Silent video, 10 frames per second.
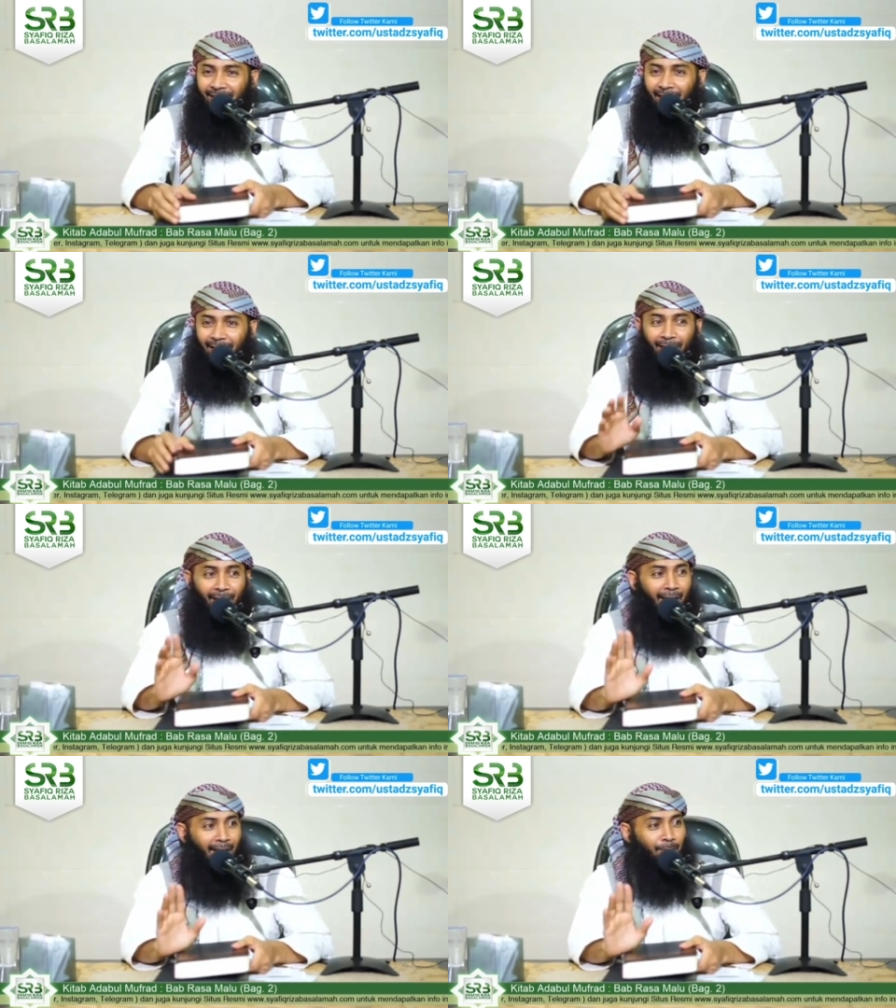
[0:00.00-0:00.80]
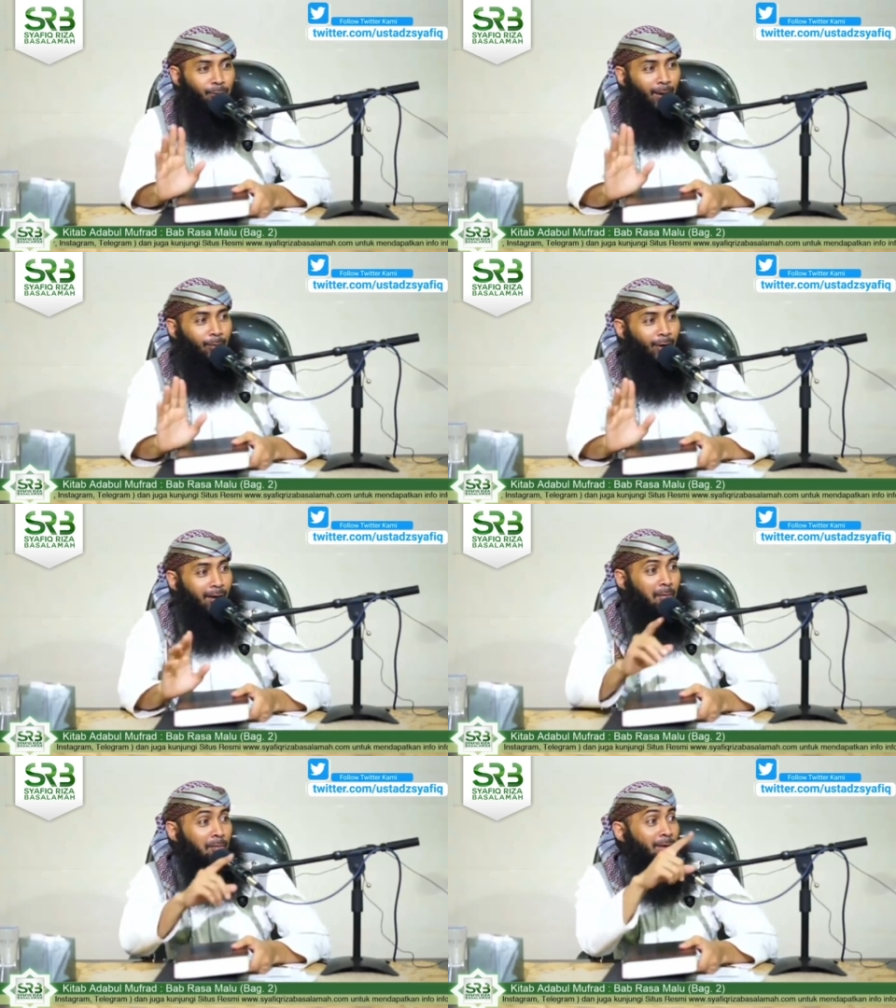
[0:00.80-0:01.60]
kadang kadangkala pura-pura
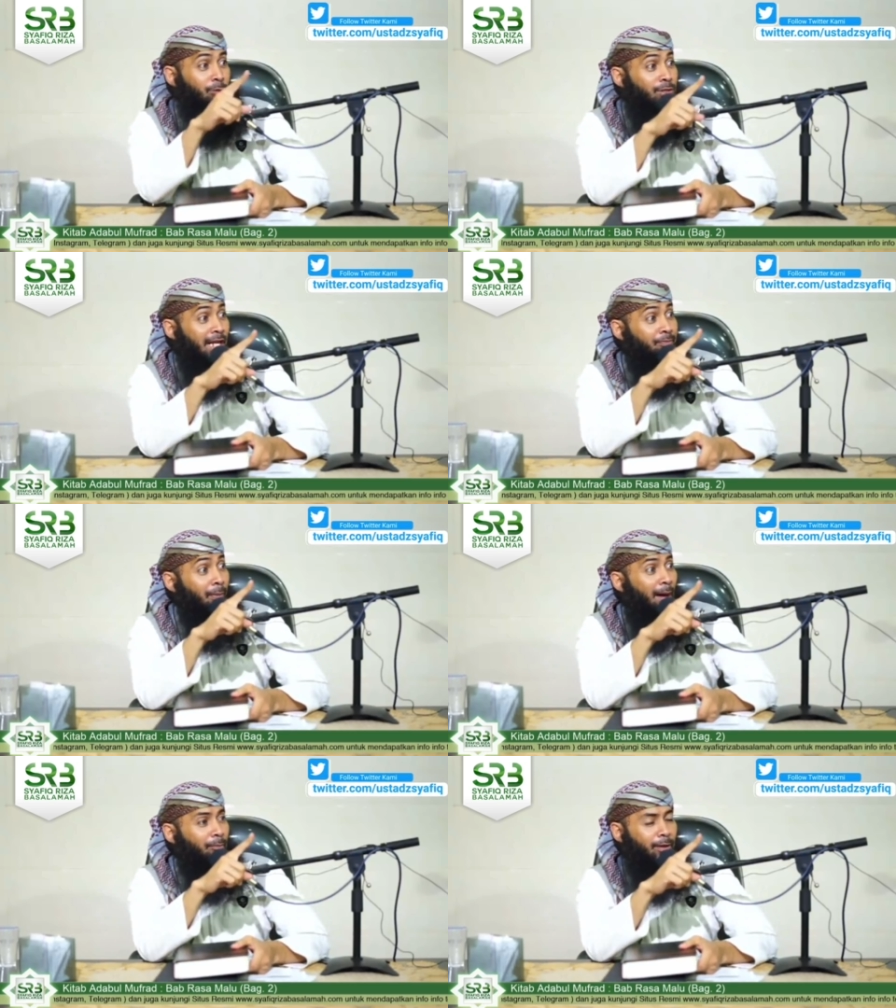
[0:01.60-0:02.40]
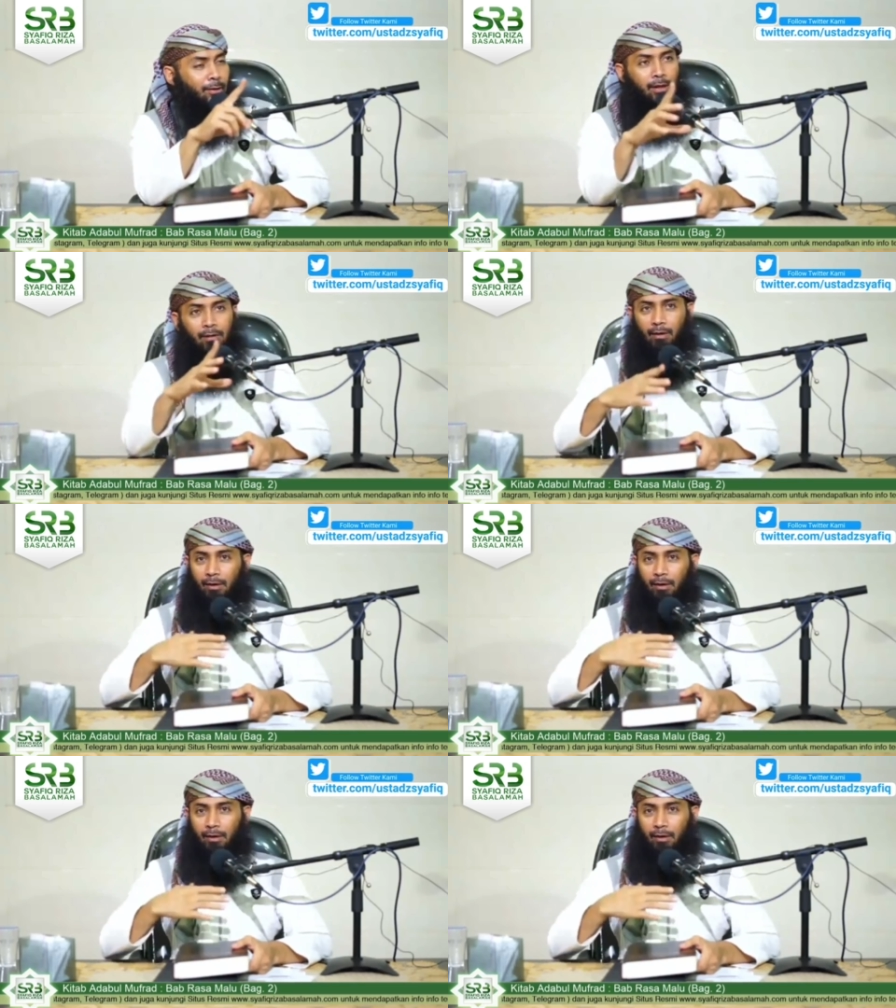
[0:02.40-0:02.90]
membantu satpam ya ya